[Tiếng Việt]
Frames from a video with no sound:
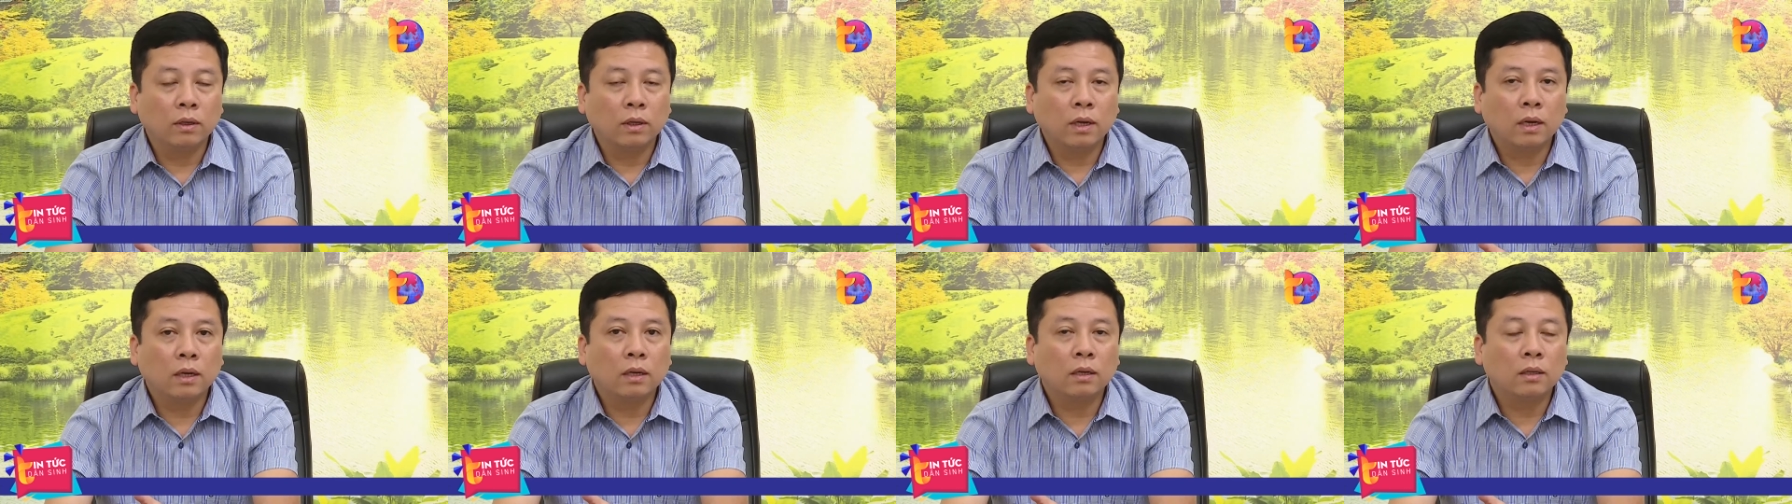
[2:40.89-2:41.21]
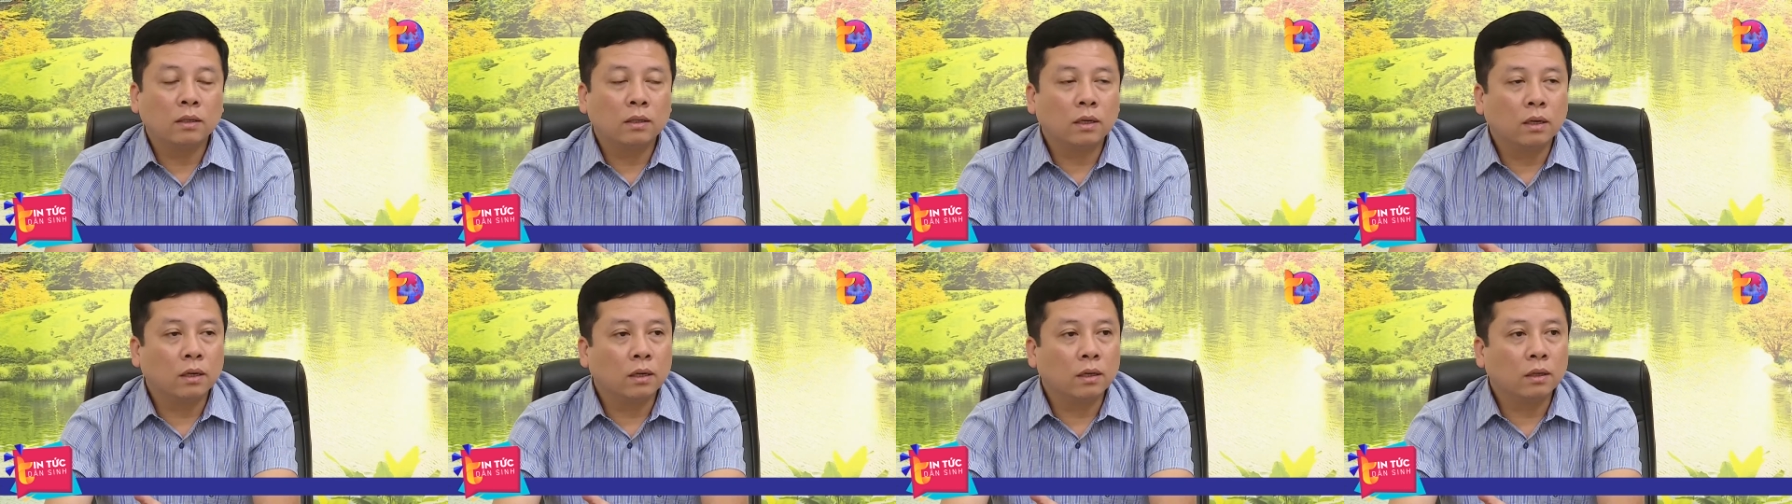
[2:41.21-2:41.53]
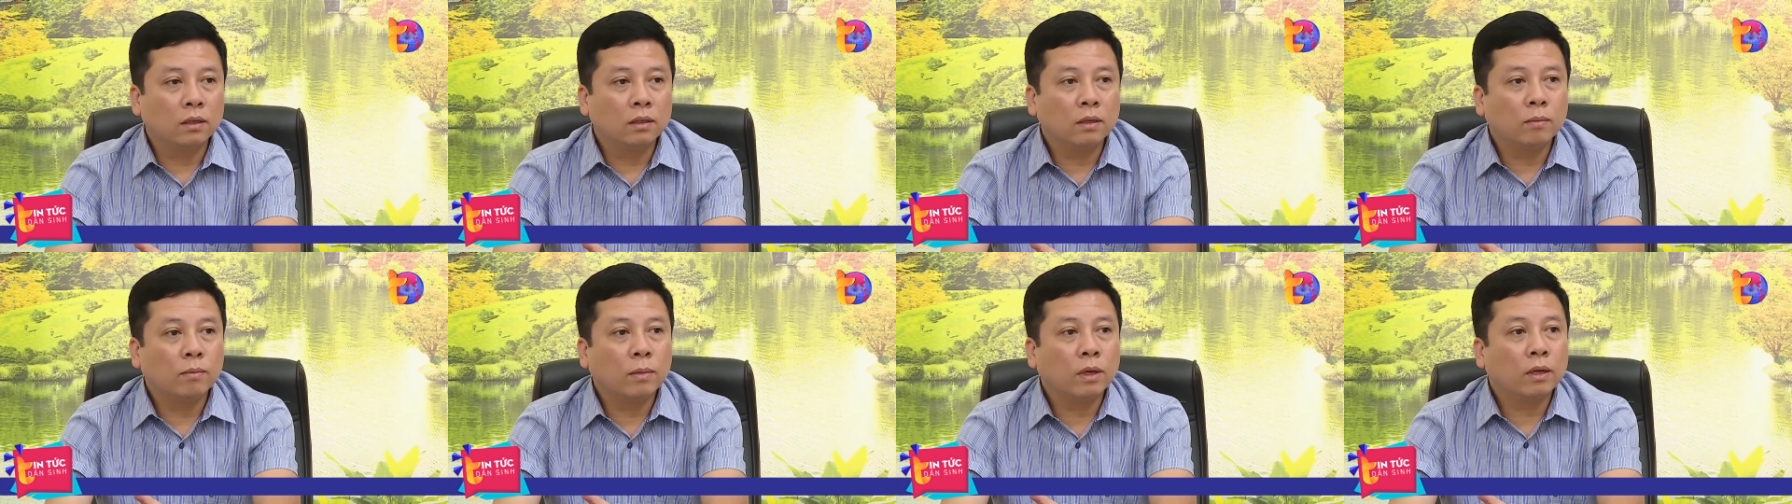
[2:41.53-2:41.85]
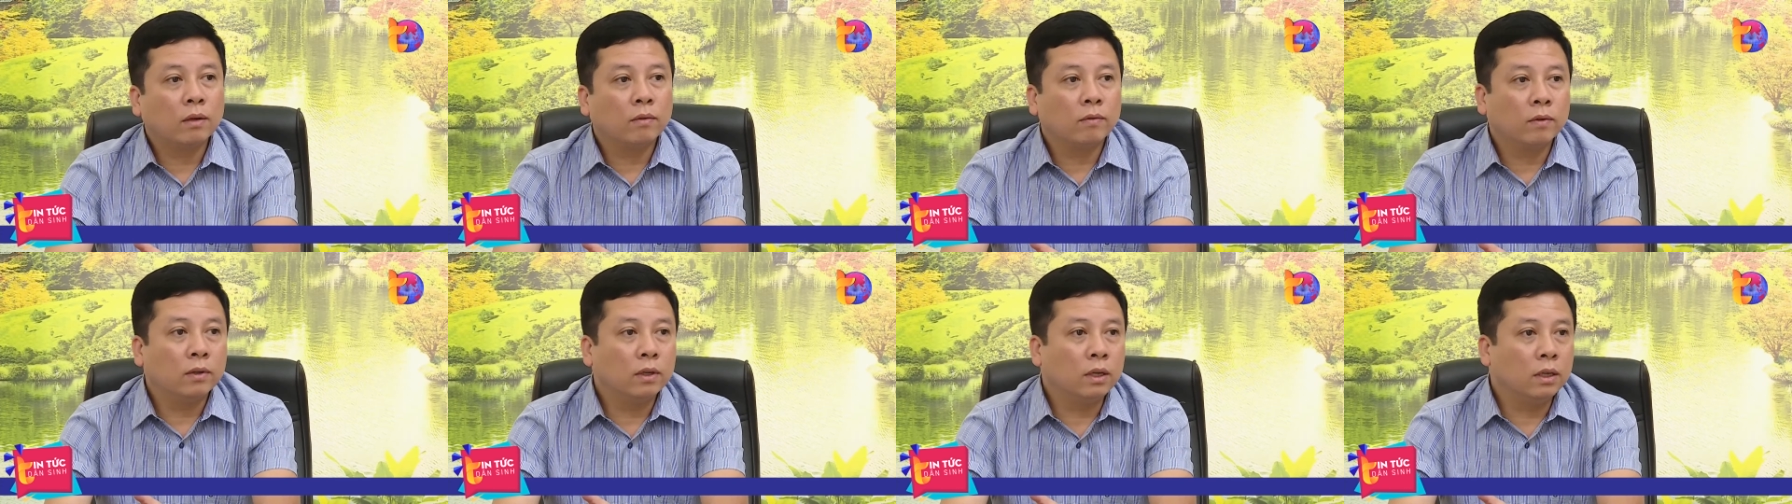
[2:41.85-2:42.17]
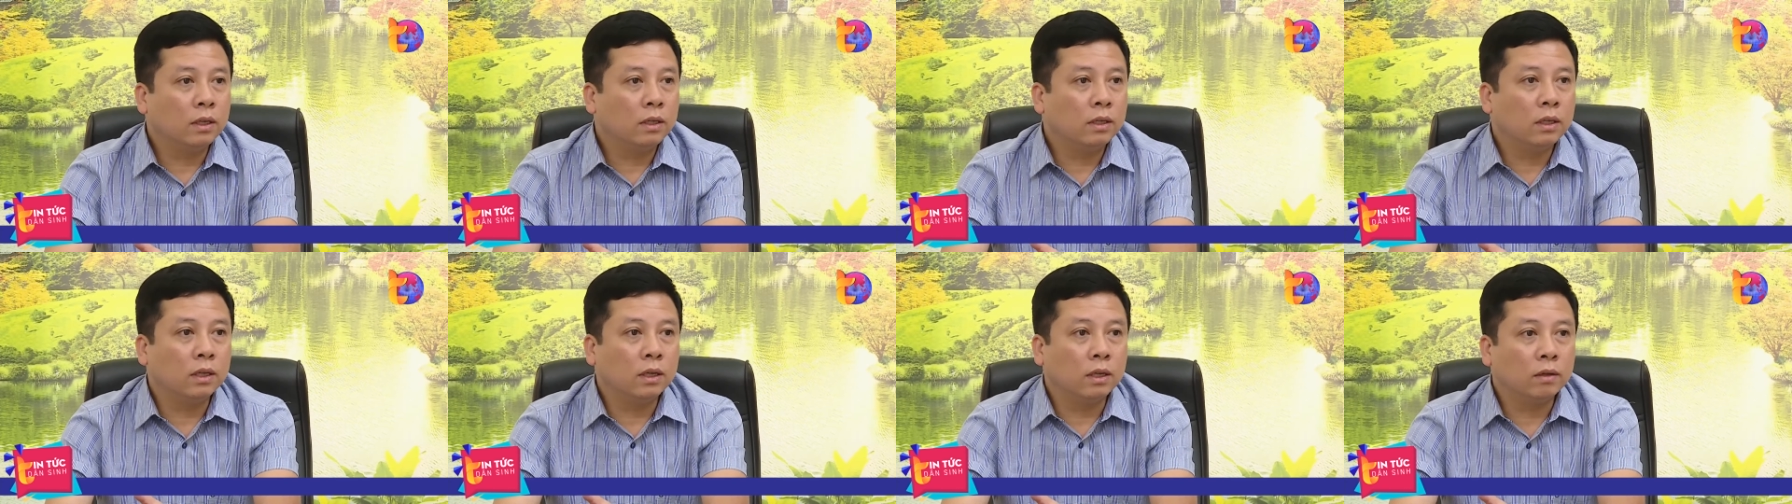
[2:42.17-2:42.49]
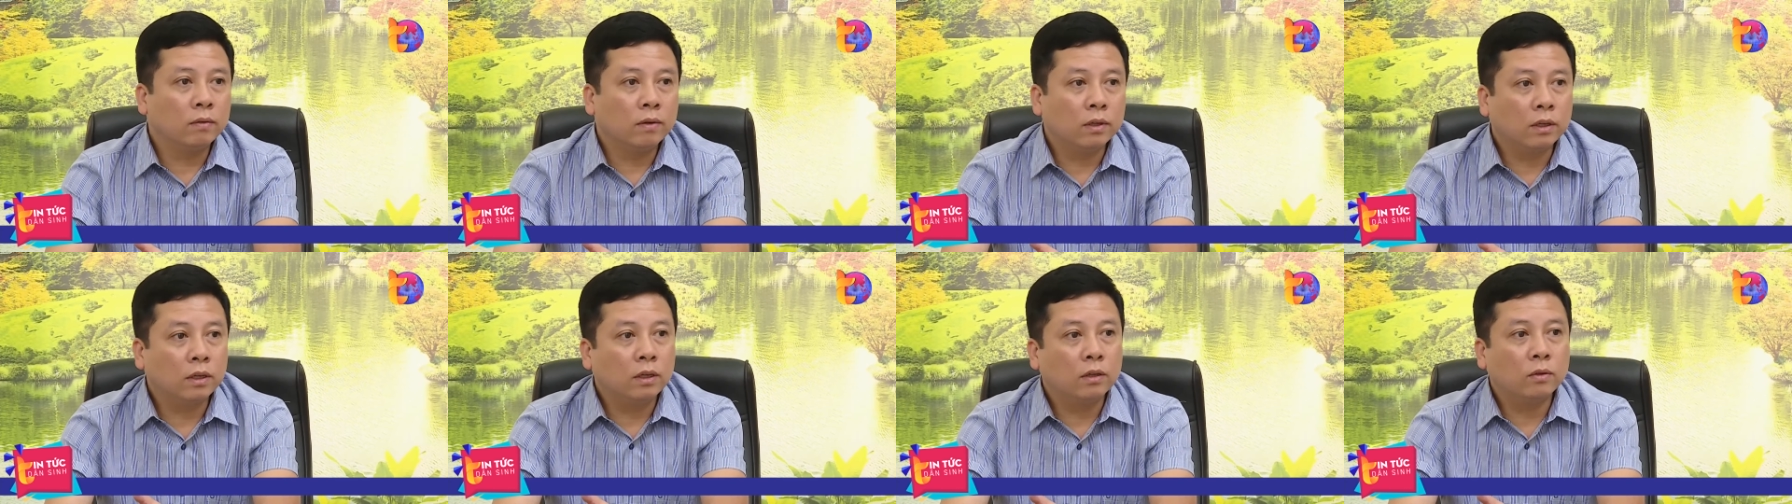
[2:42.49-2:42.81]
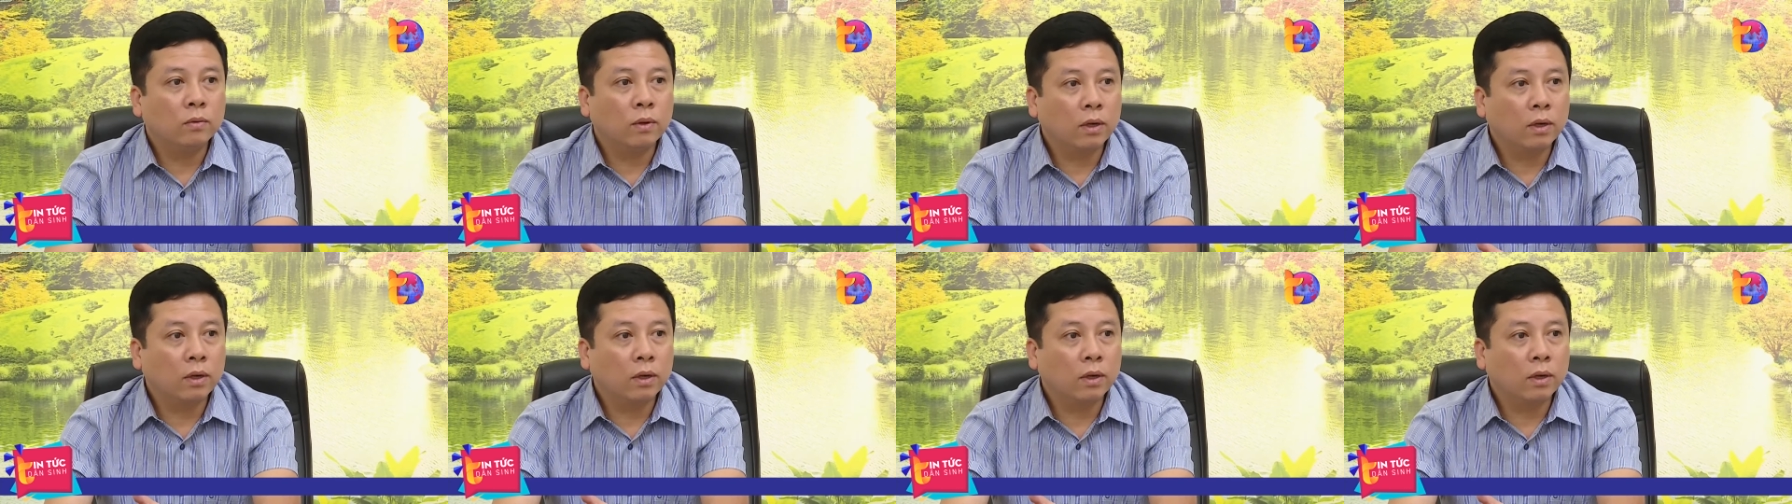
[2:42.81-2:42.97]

các cơ sở trước mắt là phải đình chỉ việc kinh